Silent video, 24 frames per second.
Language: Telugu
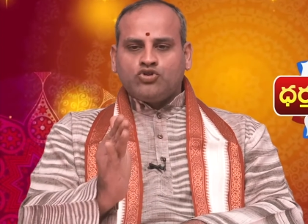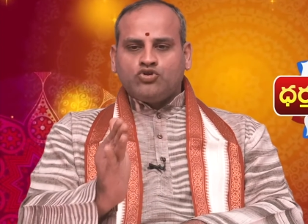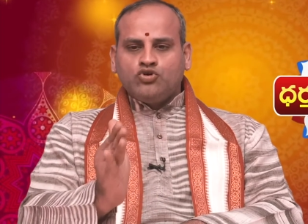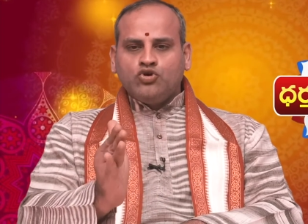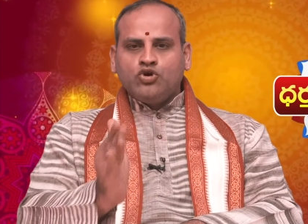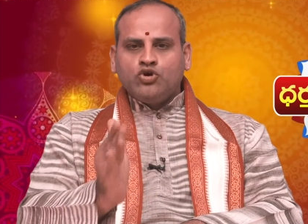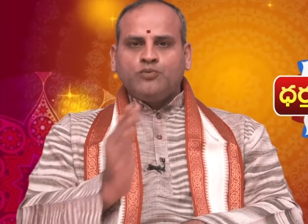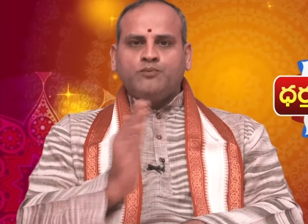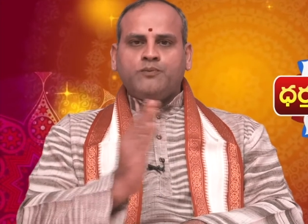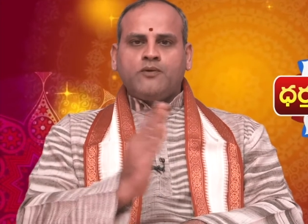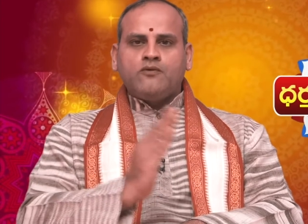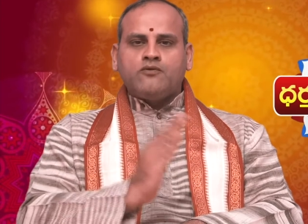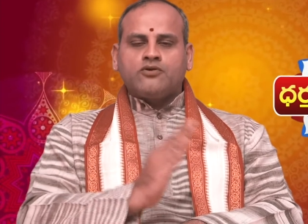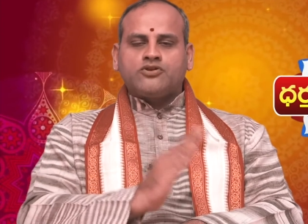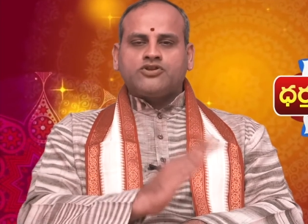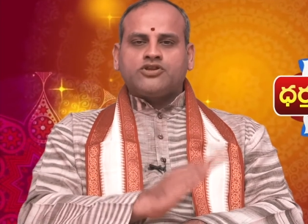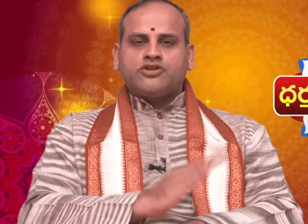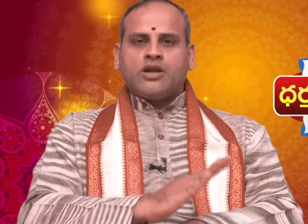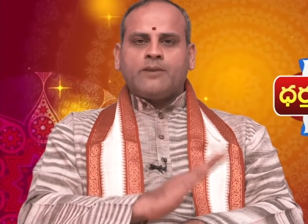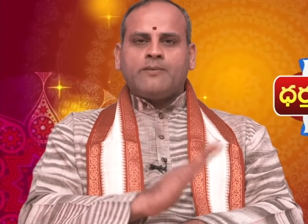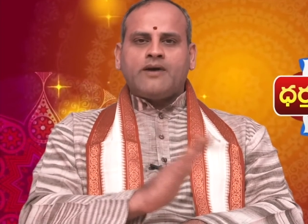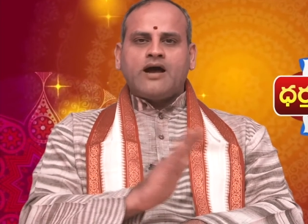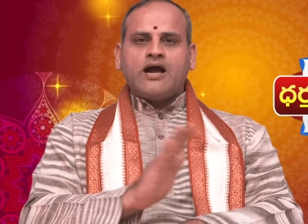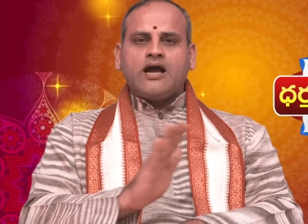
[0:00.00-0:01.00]
తూర్పు
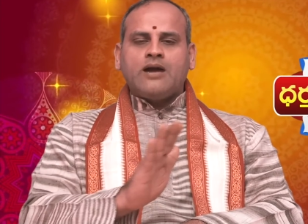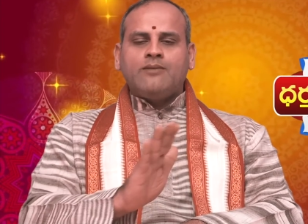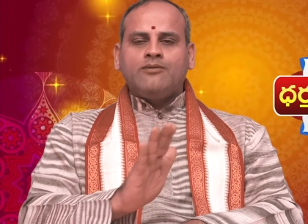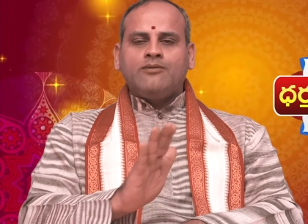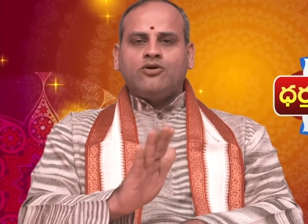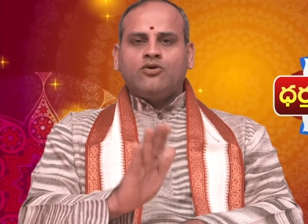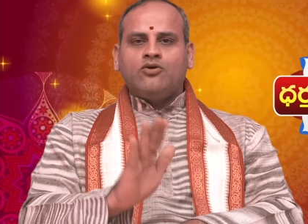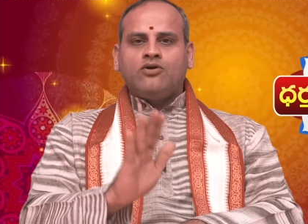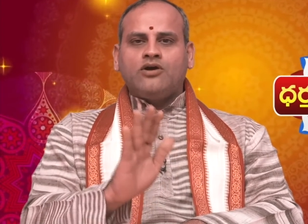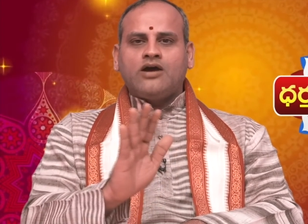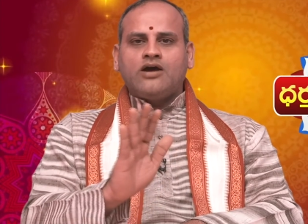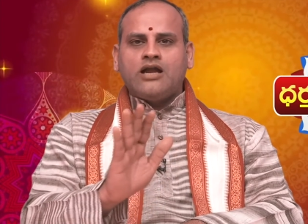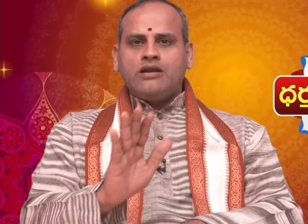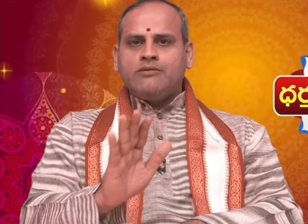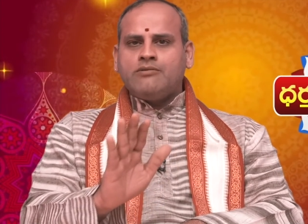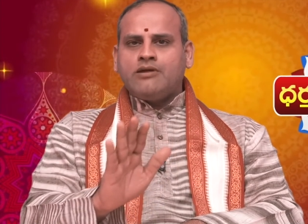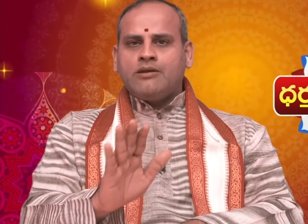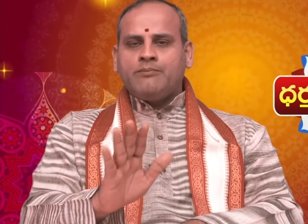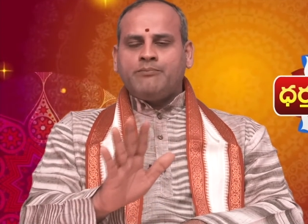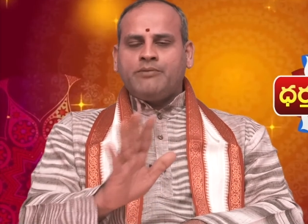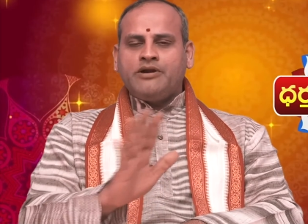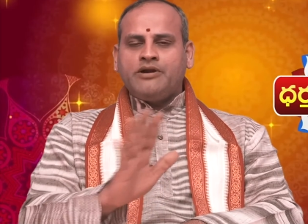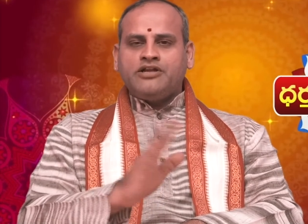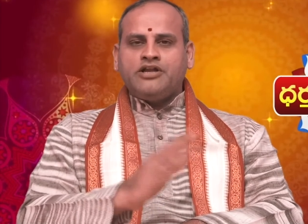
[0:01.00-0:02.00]
ఉత్తర భాగములలో కానీ
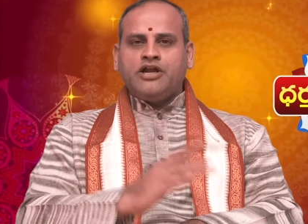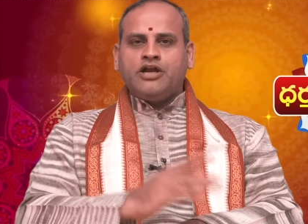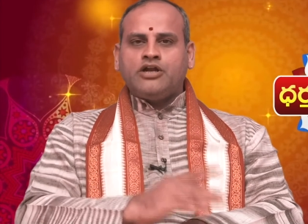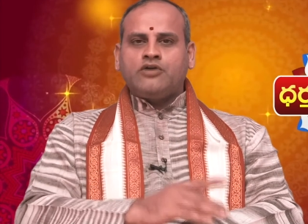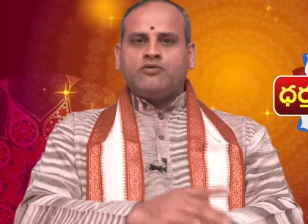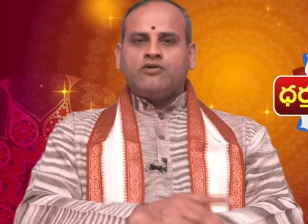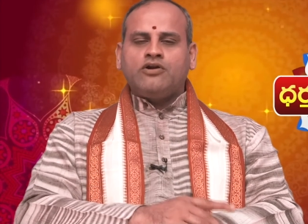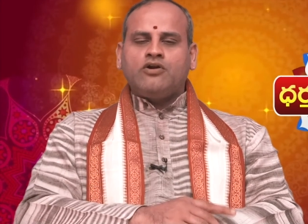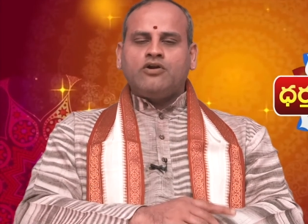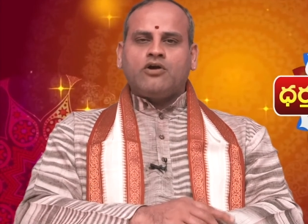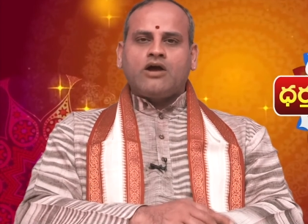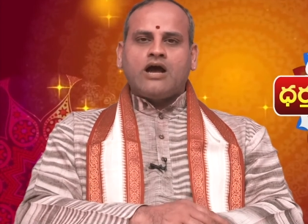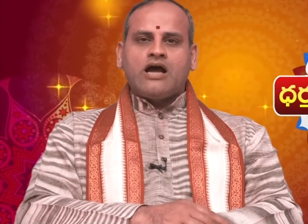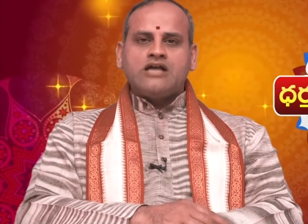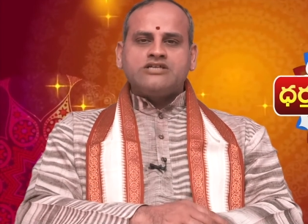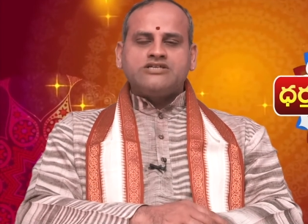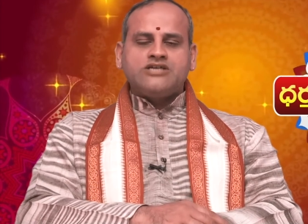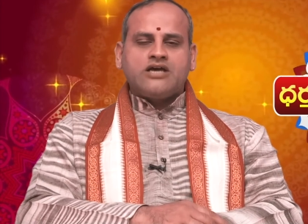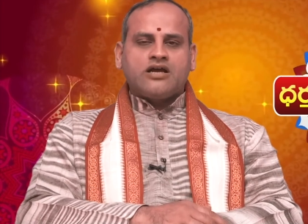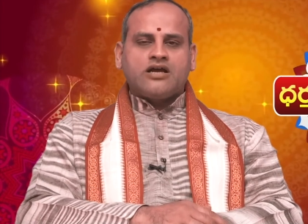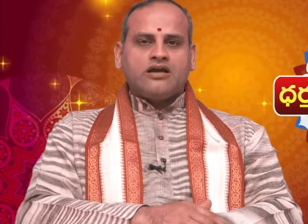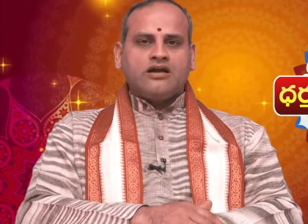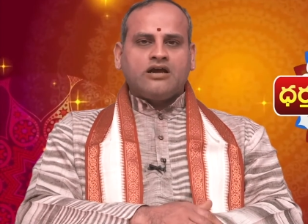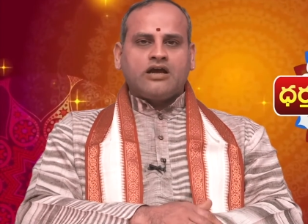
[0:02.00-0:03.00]
మనం పెట్టేటువంటి ఒక
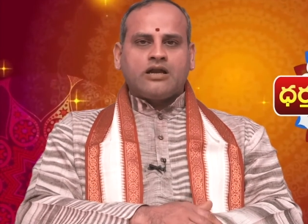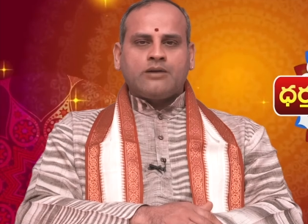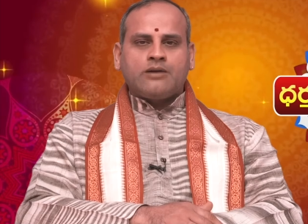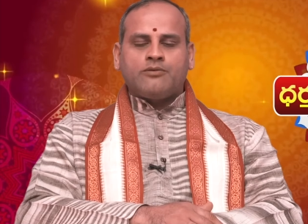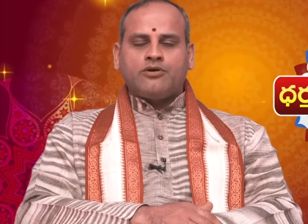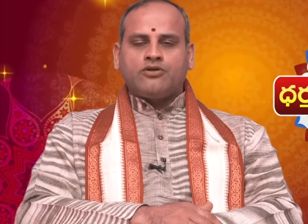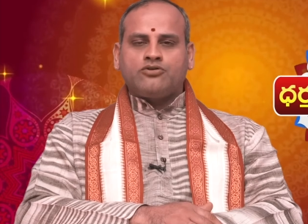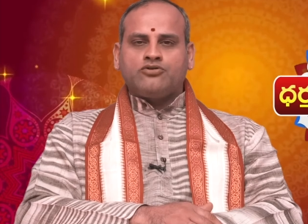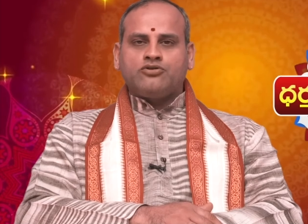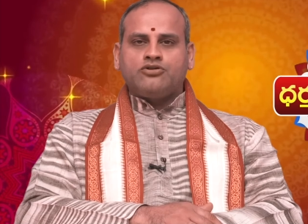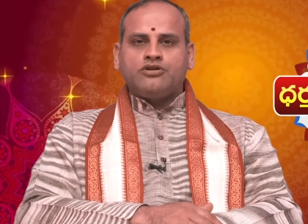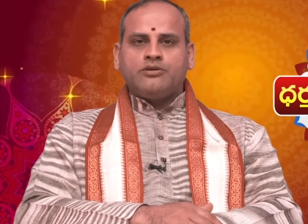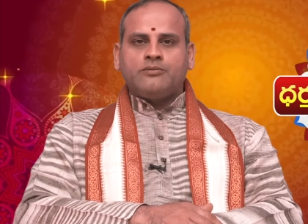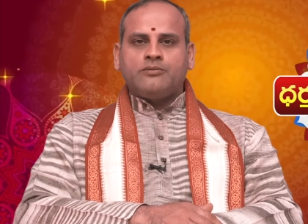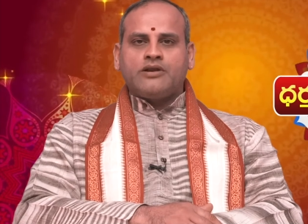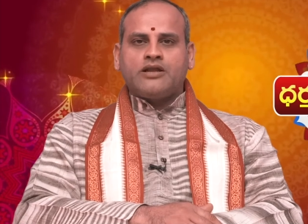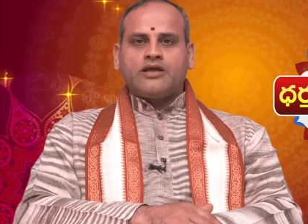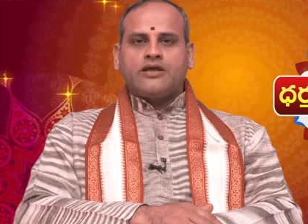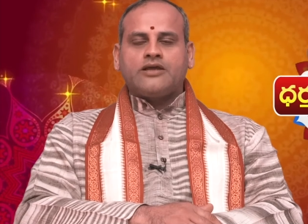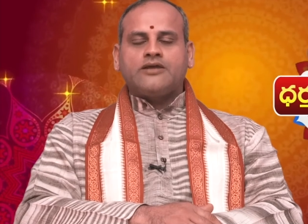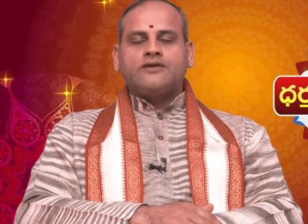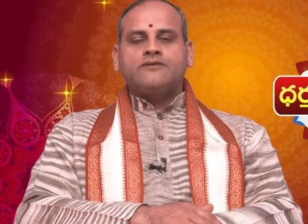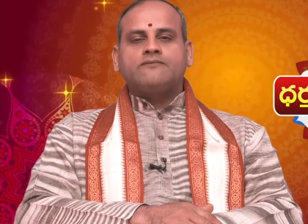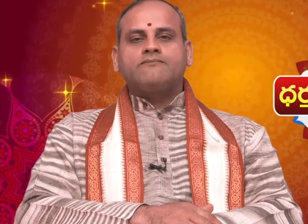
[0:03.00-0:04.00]
ఆచారం కనబడుతుంది
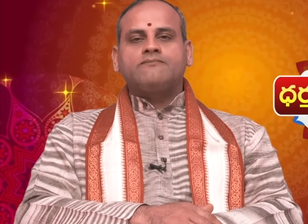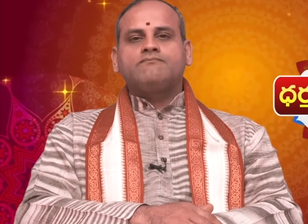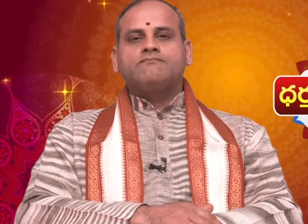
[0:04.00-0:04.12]
మనకి